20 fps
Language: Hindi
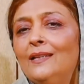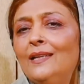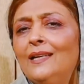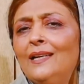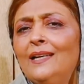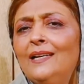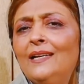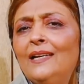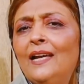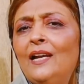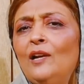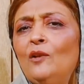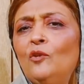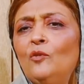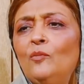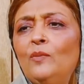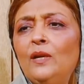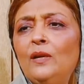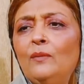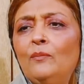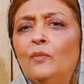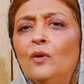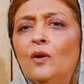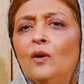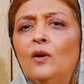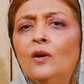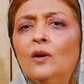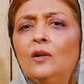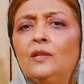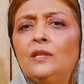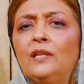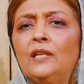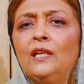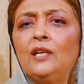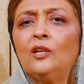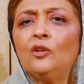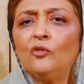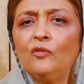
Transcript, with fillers: देखिए नए लोग भी बहुत ही